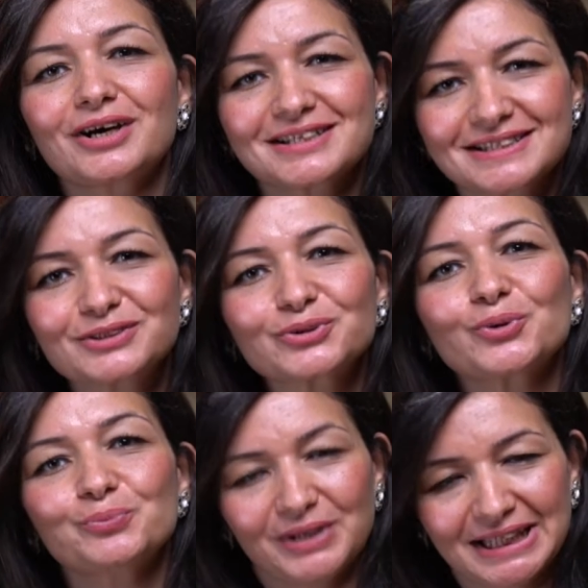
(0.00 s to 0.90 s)

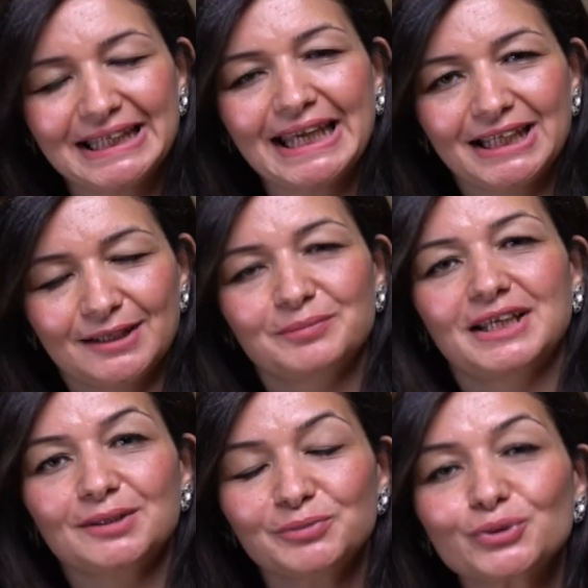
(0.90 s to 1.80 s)
رصيدكم الدايم
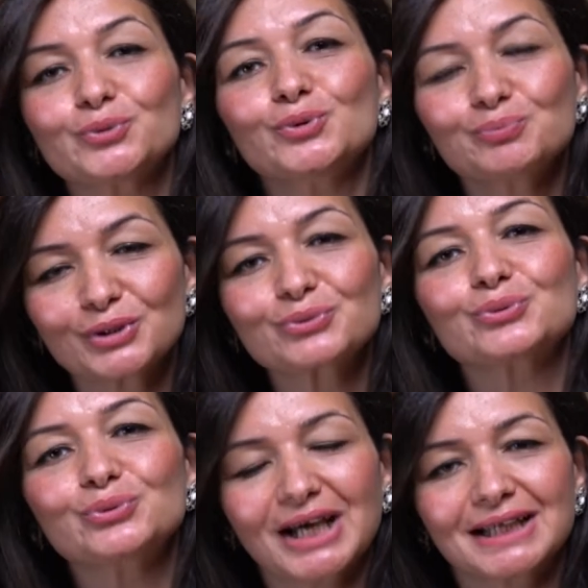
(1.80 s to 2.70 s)
اللي بيكون
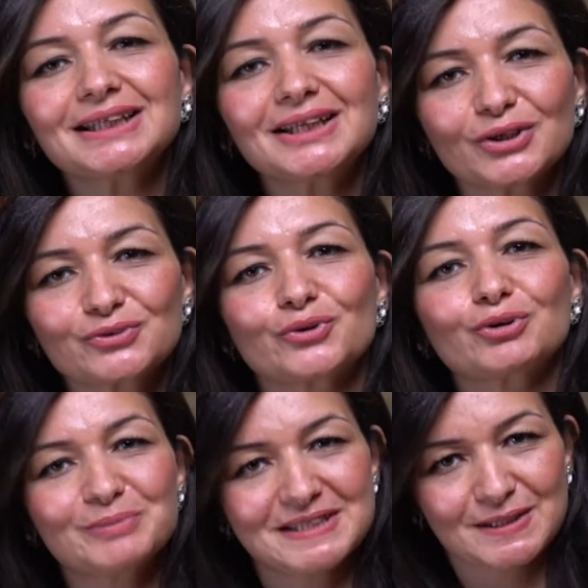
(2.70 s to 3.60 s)
موجود عند
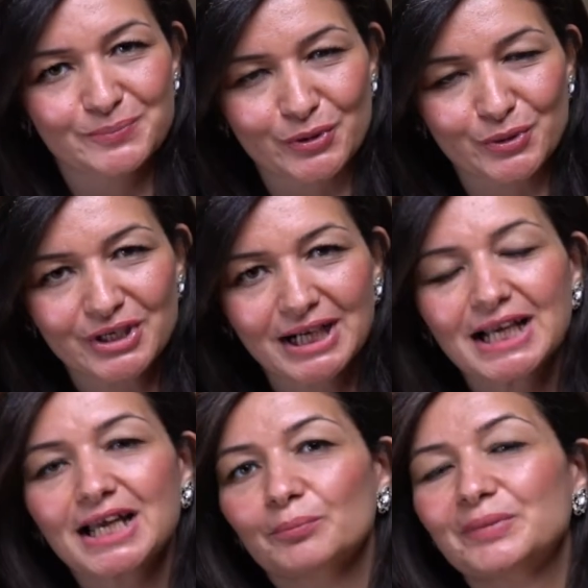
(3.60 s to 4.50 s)
الأطفال باستمرار
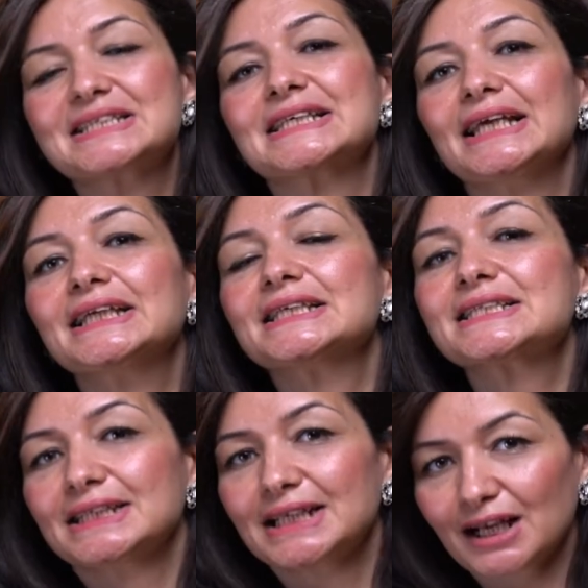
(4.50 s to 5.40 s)
بتسأل
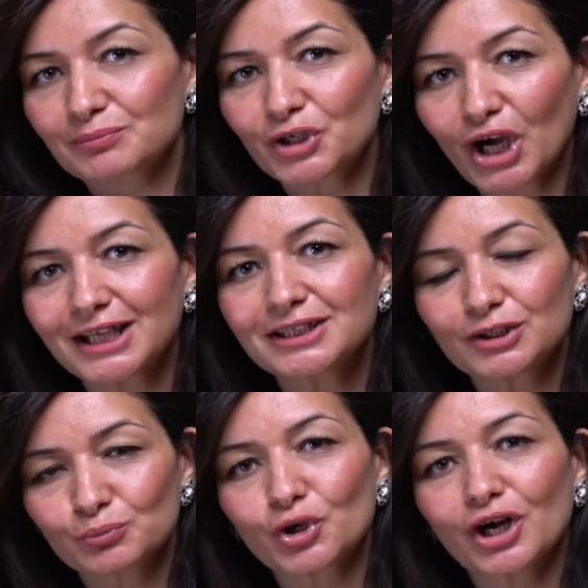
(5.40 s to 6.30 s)
كتير عن مرحلة
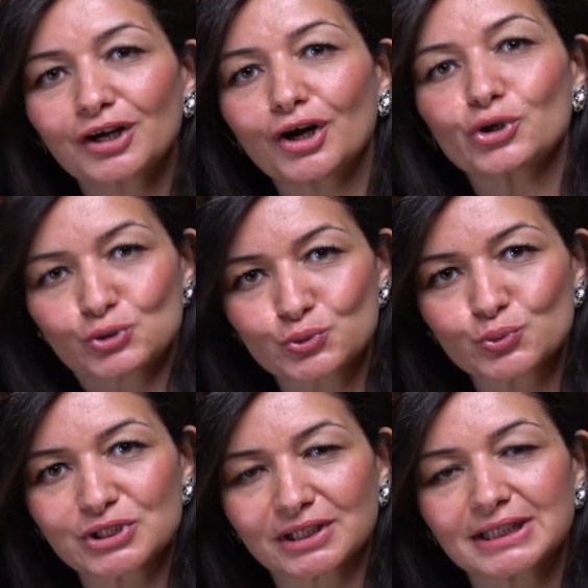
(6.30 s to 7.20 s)
المراهقة
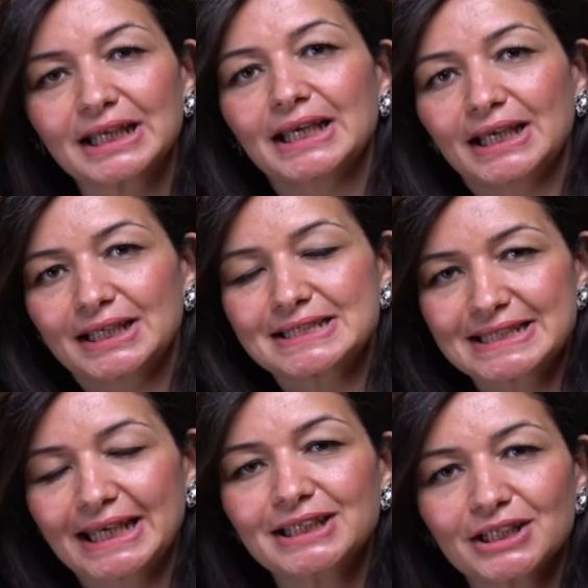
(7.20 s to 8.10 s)
خصوصا
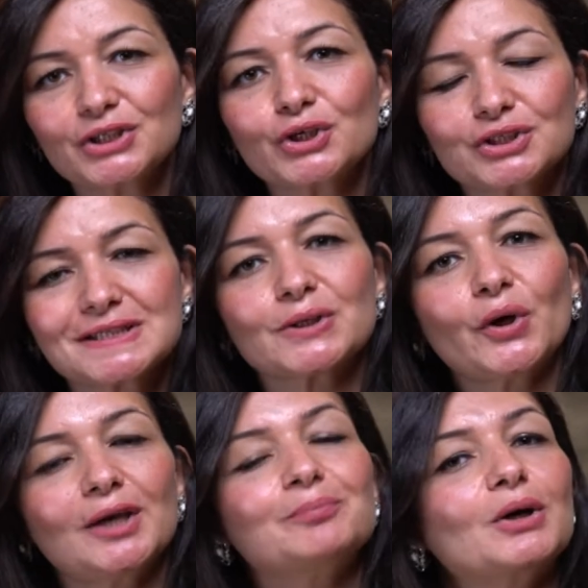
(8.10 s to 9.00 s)
ازاي نقدر
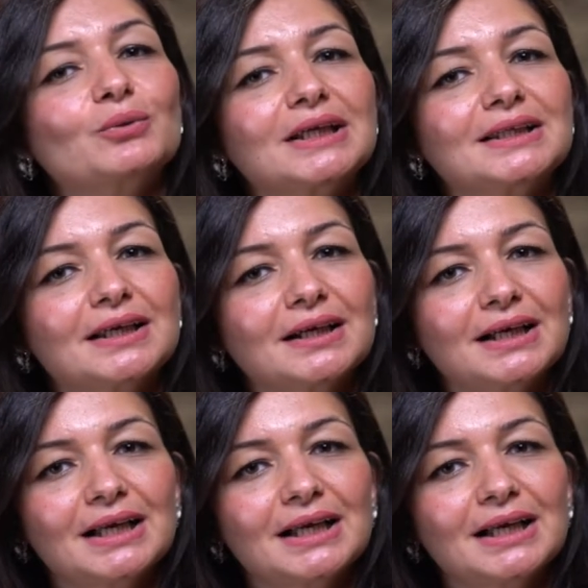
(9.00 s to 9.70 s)
نصاحب أولادنا